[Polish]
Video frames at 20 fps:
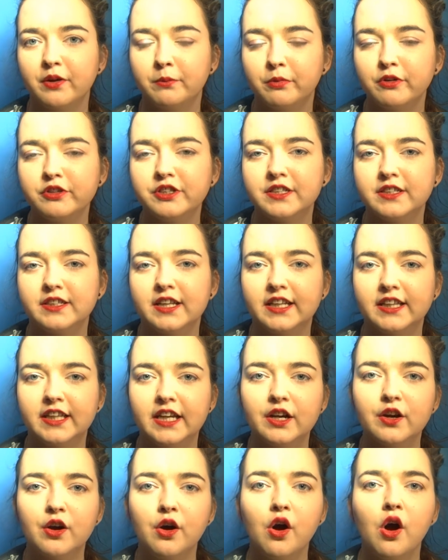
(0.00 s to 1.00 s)
robocie,
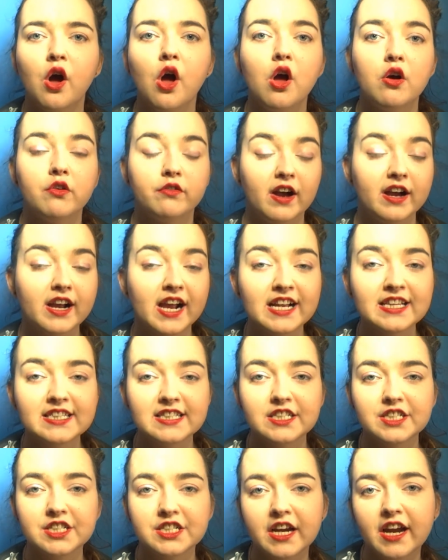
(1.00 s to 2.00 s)
dlatego w
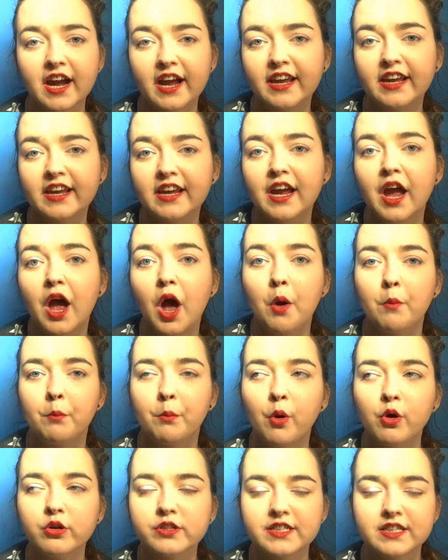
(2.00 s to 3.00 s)
agencji Czeki
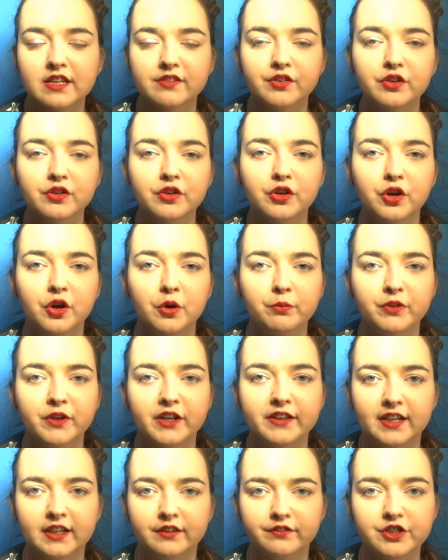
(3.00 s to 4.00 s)
postawiono ją
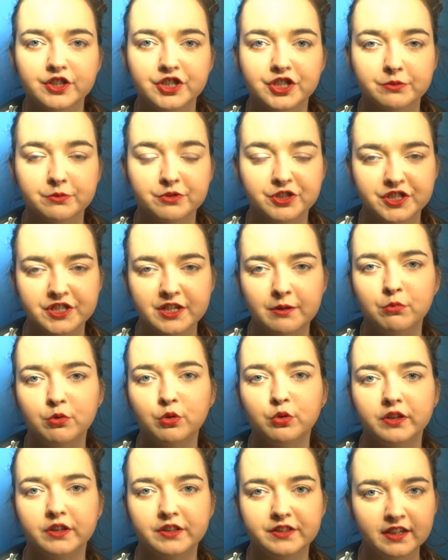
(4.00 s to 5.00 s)
na najwyższym
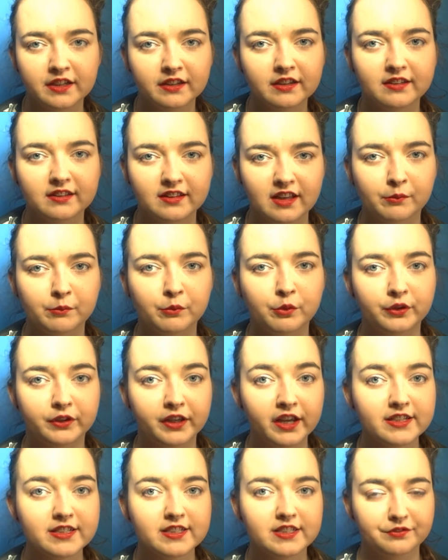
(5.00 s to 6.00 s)
szczeblu i dzięki temu
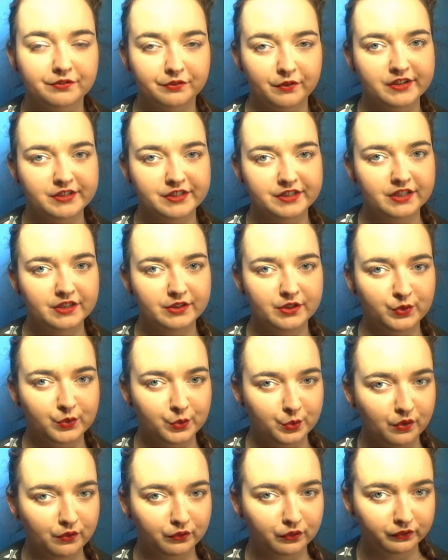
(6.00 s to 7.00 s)
jest właśnie
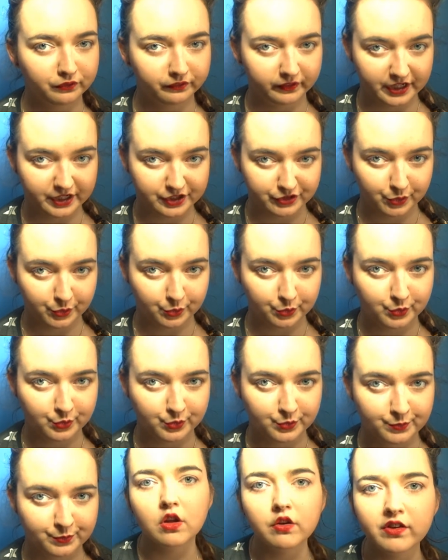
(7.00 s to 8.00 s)
tytułową wieżą
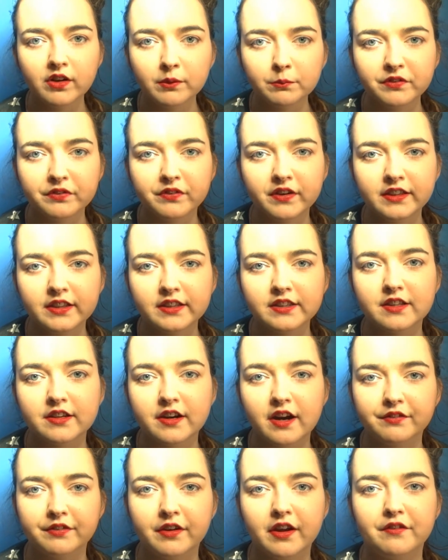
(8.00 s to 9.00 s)
łapami
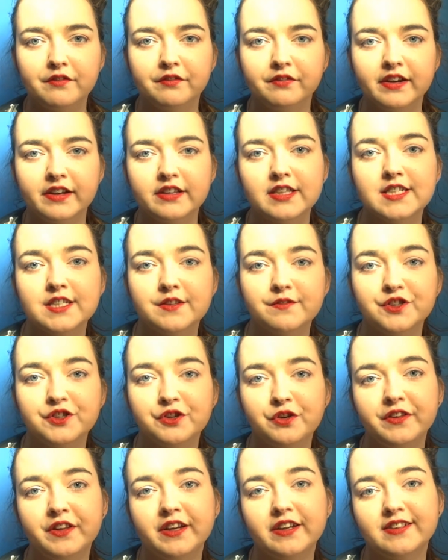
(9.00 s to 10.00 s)
trafia więc w
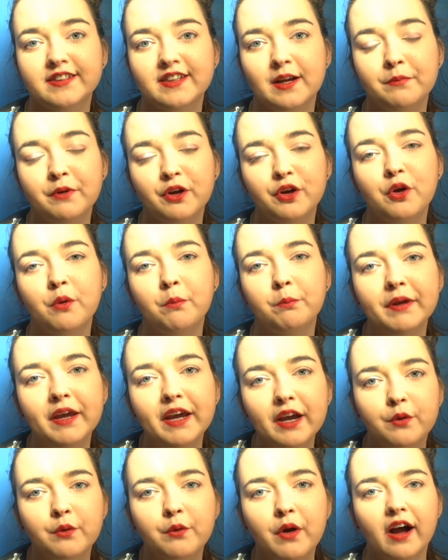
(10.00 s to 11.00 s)
środek samego
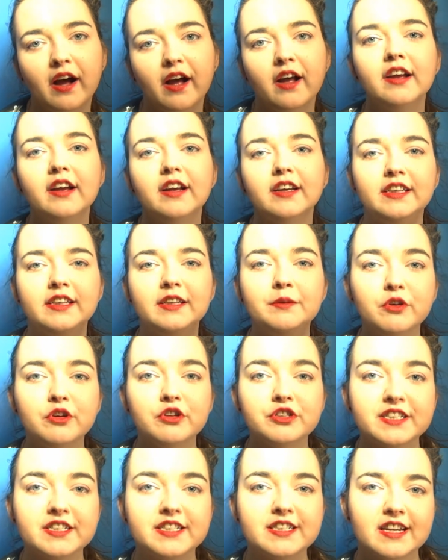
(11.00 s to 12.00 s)
piekła i
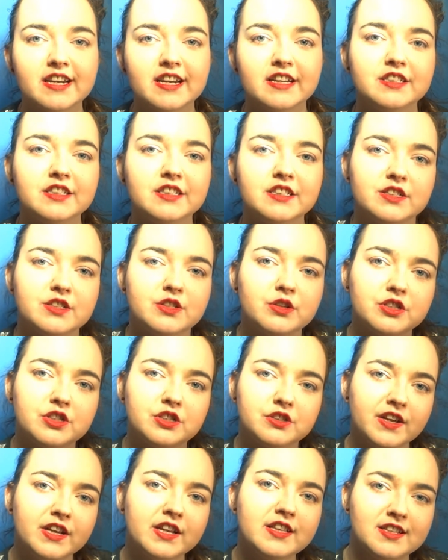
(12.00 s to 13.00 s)
może stracić
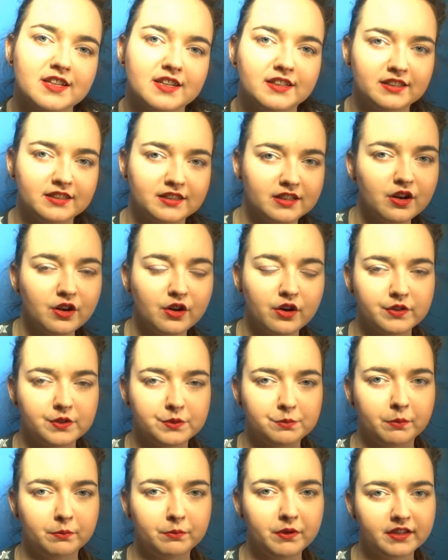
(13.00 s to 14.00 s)
coś więcej, nie tylko
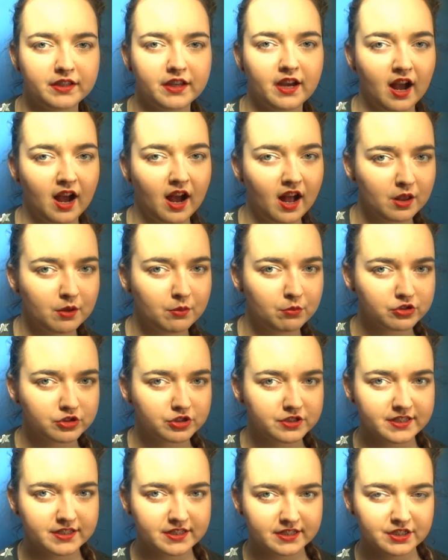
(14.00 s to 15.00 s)
wspomnienia, ale
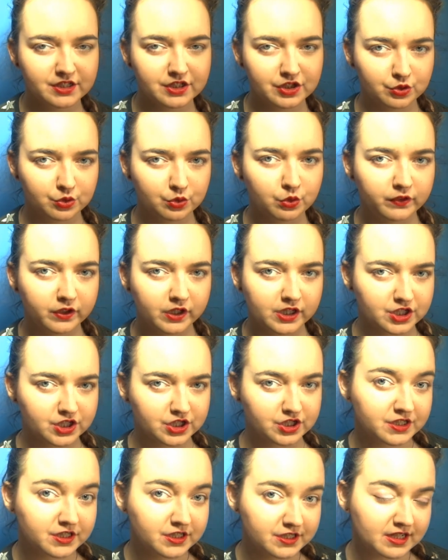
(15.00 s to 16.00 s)
może stracić również
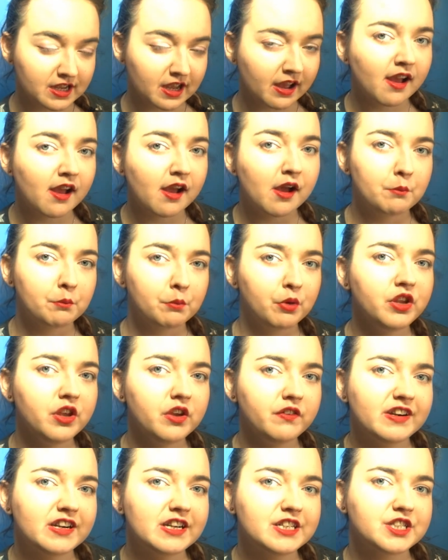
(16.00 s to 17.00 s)
życie,
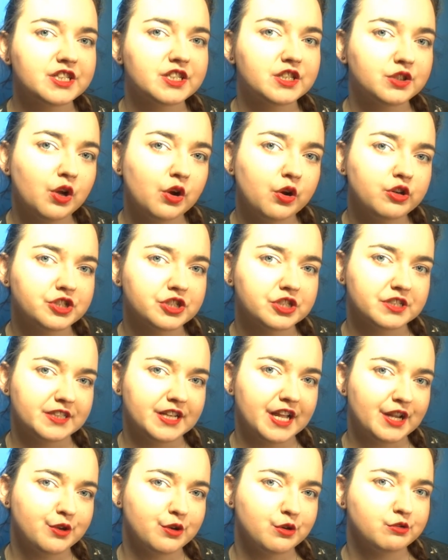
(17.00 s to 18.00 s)
ponieważ ktoś
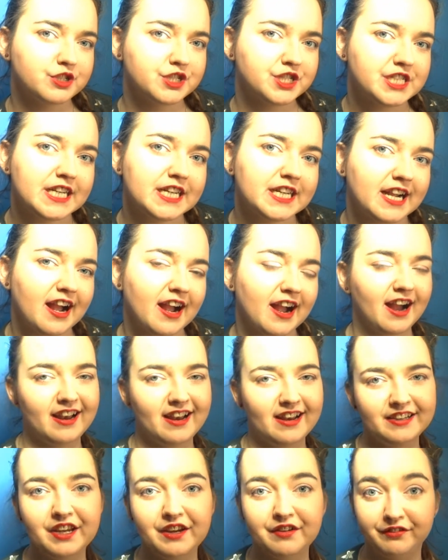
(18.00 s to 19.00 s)
na nią czyha,
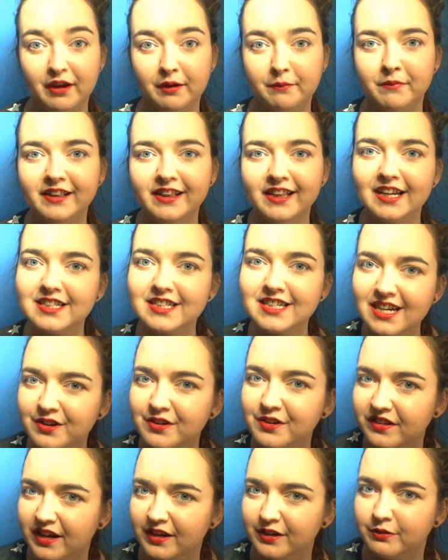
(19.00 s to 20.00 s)
ale nie wiemy
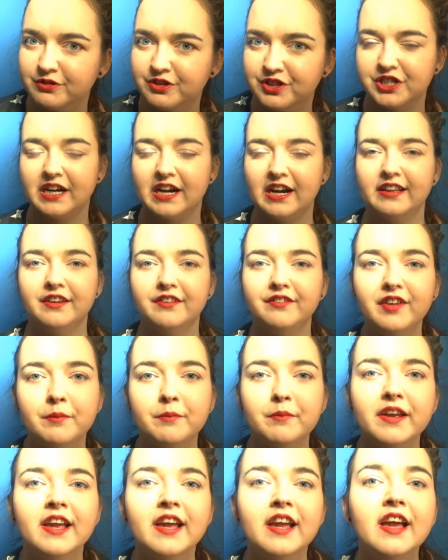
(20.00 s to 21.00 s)
dlaczego na nią czyha, nie wiemy